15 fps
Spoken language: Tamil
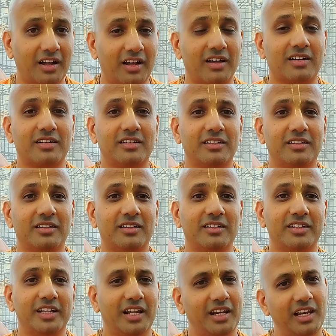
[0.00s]
கார்
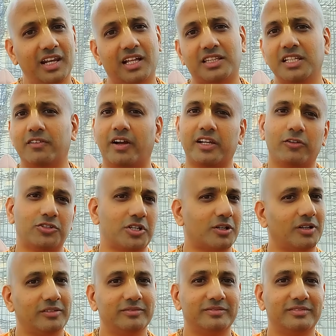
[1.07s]
எல்லாத்தையும் வாங்கி
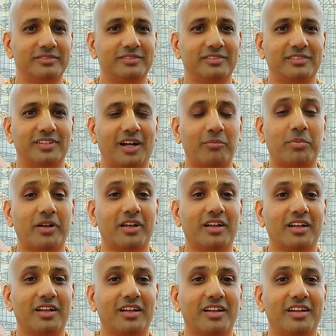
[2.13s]
வச்சுருக்கோம் அப்போ
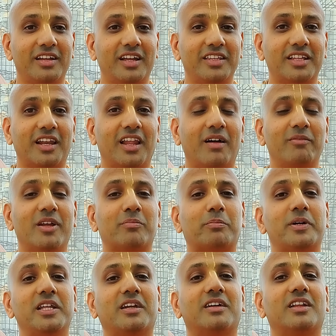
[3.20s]
இதெல்லாம்
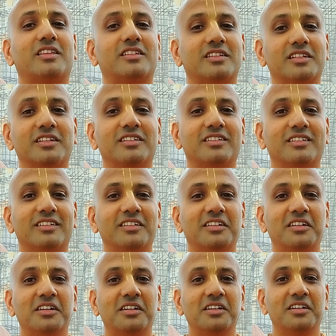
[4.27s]
எப்படி கிடைத்தது
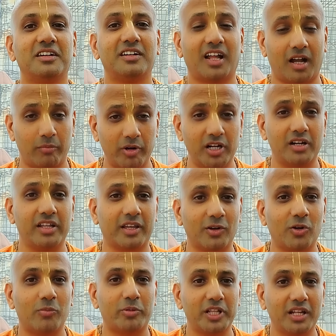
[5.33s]
நாமளே
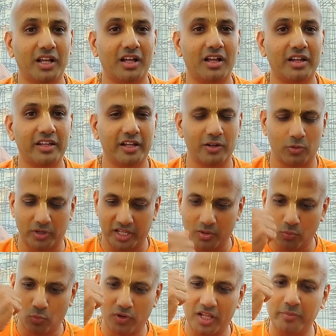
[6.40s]
நினைக்கிறோம் அப்படின்னா
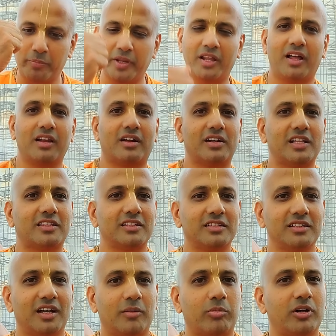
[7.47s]
என்னுடைய உழைப்பினால்
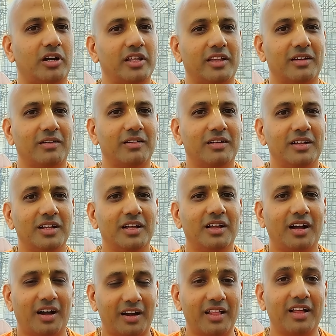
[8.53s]
கிடைத்தது அப்படின்னு நினைக்கிறோம்
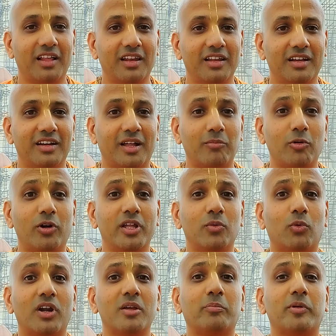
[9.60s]
ஆனால்
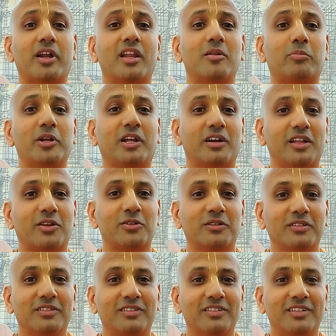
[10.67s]
நம்மளுடைய உழைப்பினால் எப்படி
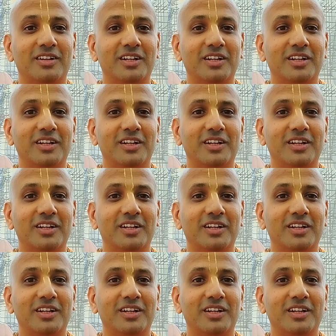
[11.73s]
கிடைக்கும்